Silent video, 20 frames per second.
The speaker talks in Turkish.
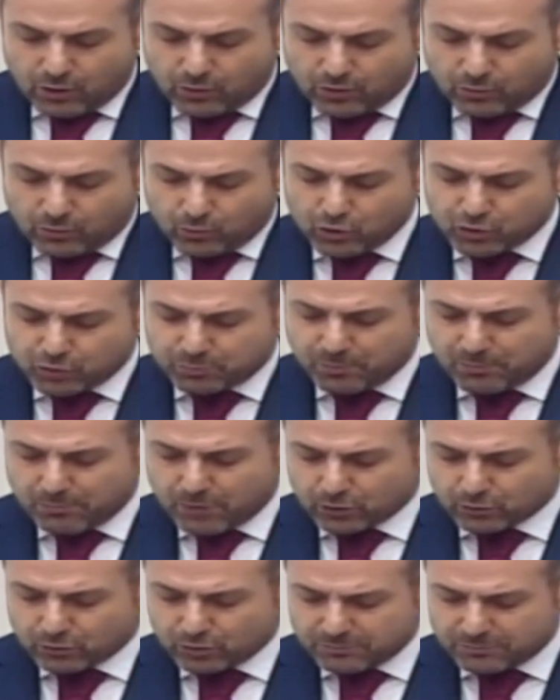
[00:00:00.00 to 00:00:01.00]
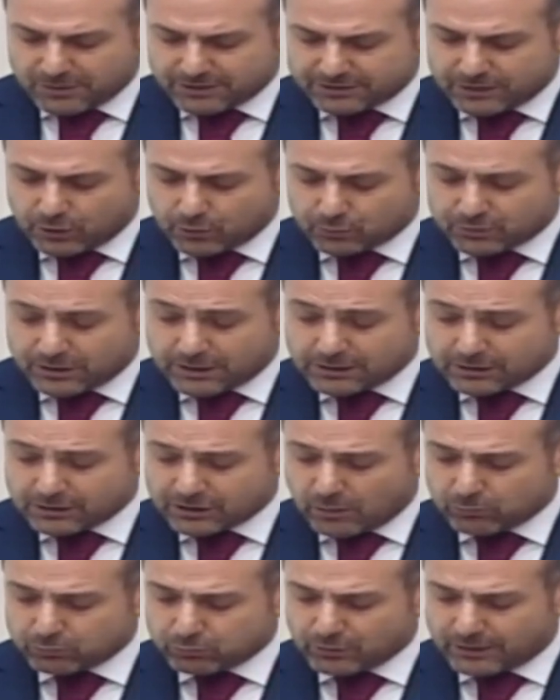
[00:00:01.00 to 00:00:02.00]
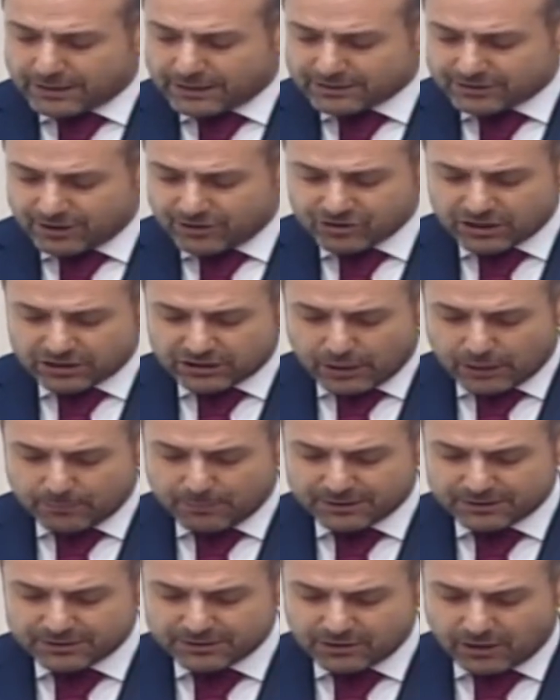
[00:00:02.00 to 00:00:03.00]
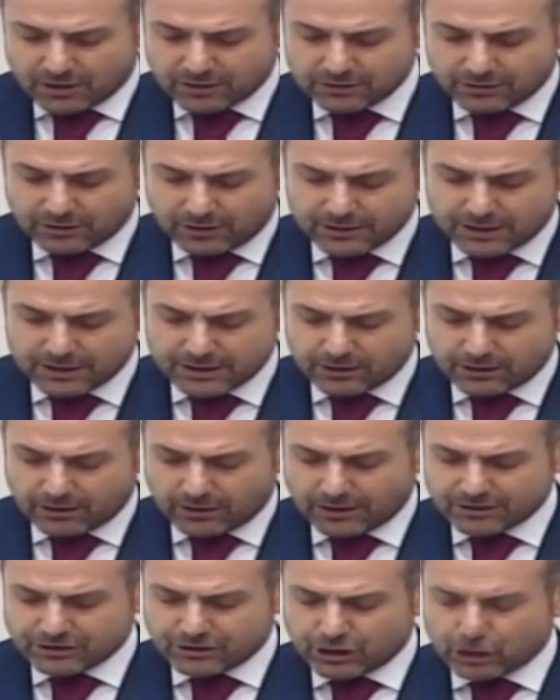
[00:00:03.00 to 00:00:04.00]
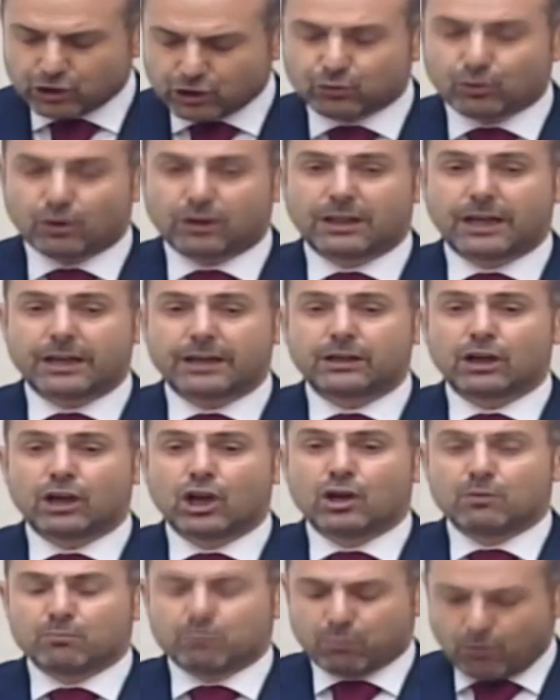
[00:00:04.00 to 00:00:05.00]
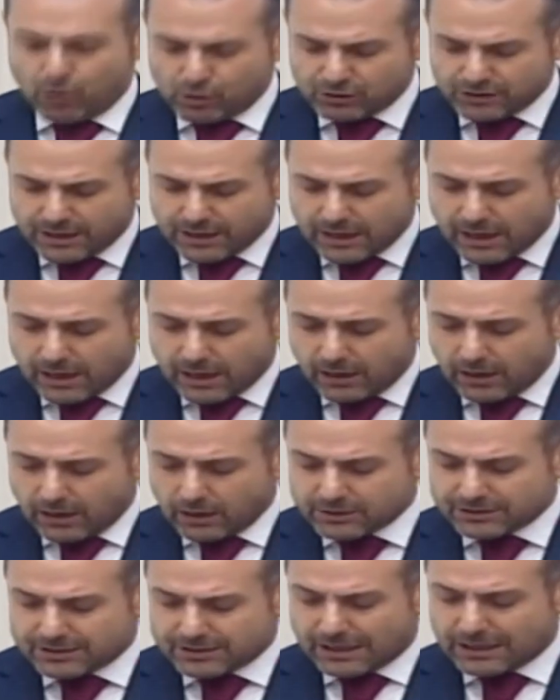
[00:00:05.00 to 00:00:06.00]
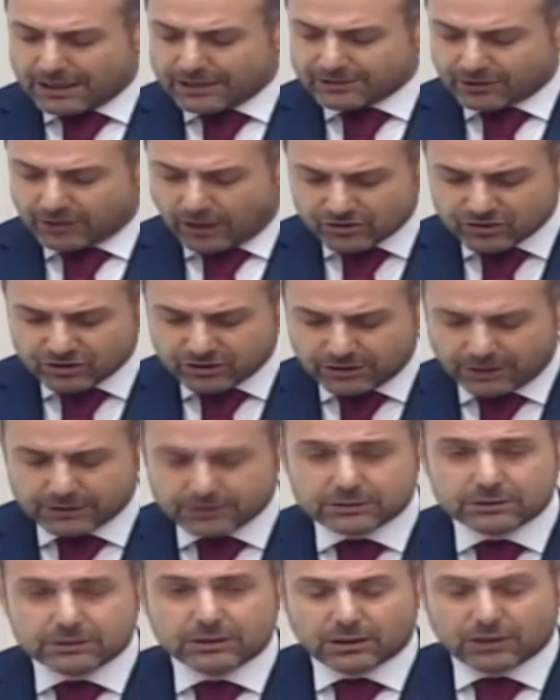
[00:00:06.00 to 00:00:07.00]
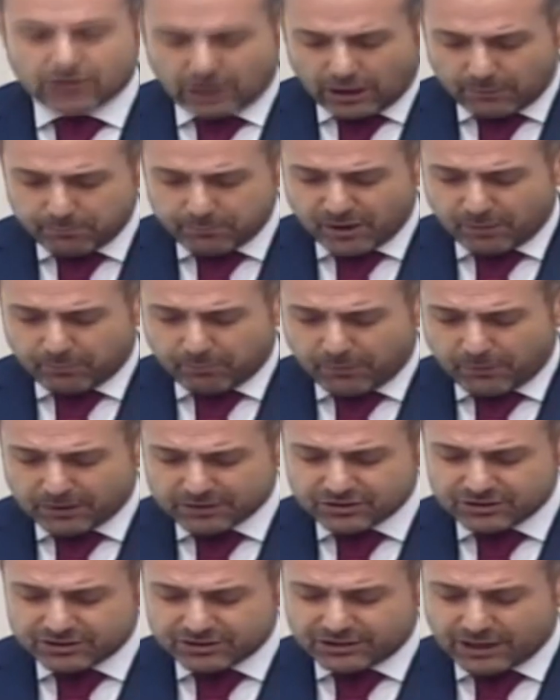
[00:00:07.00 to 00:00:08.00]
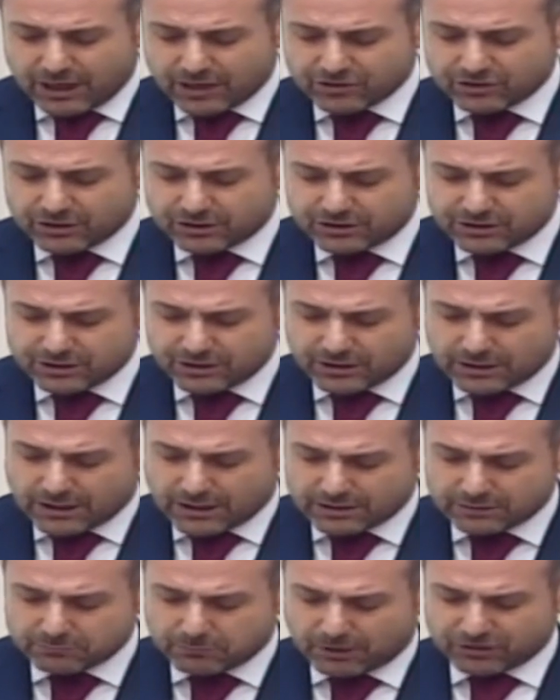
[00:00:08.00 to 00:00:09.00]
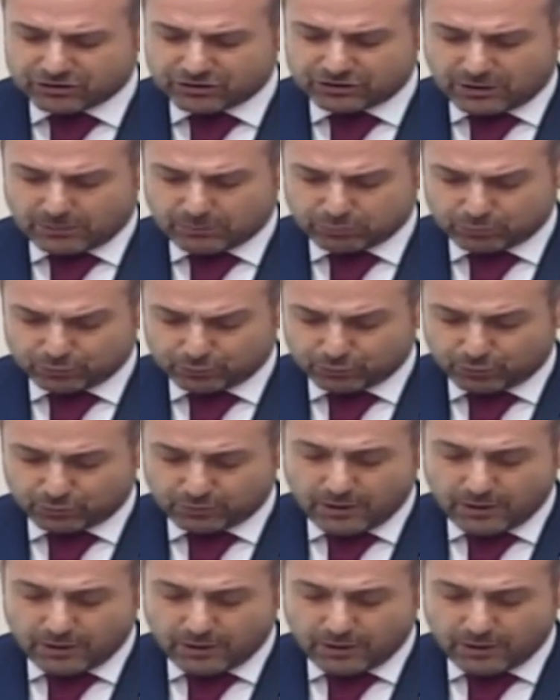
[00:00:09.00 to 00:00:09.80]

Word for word: 3500 metre yükseklikte bulunan Esence Tepesi yakınlarında yer alan yedi göller bölgeye gelen dağcıların kamp yapmak için tercih ettiği yerlerin başında bulunuyor.